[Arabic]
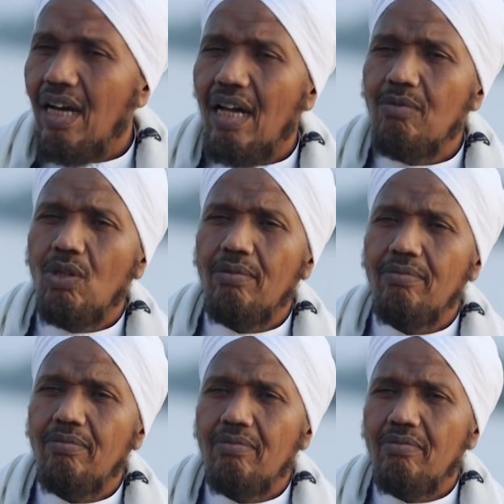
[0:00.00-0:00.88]

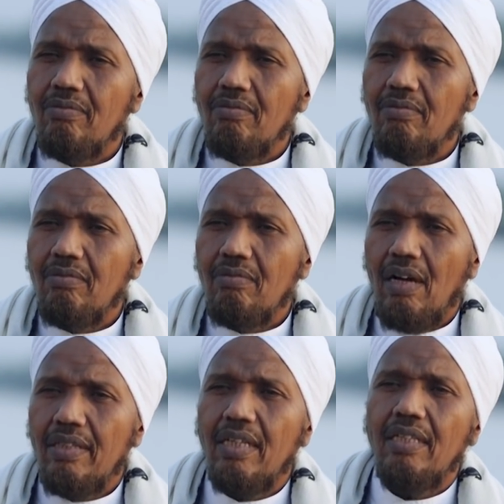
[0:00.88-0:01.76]
المهم
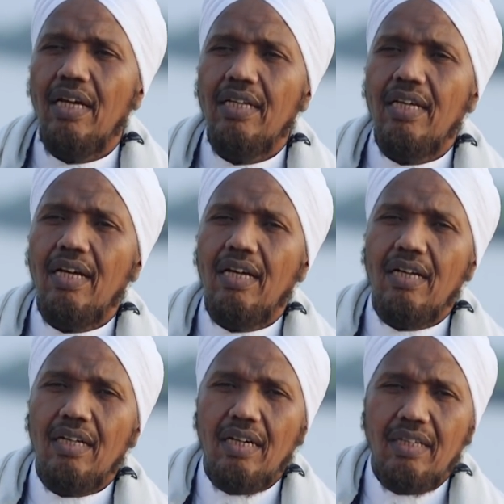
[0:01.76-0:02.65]
أتينا
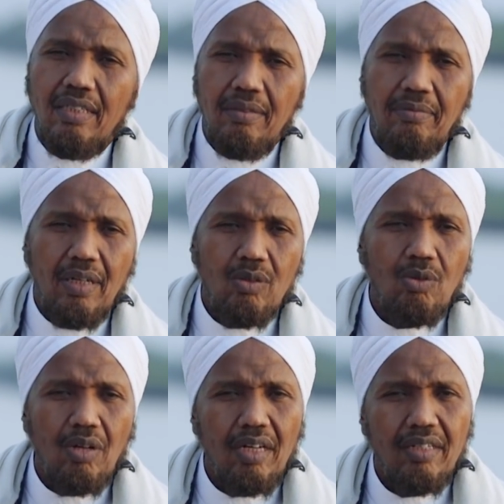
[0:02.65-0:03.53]
إلى قرية من
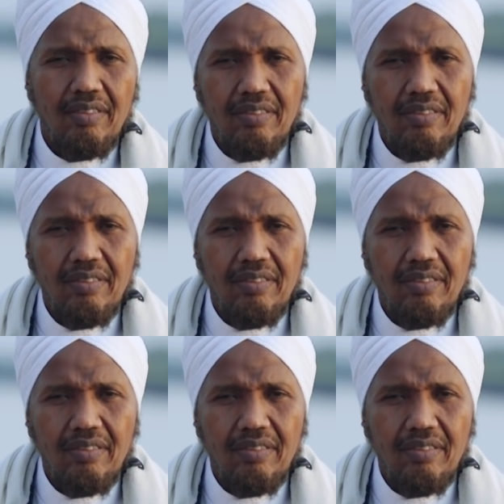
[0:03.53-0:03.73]
القرى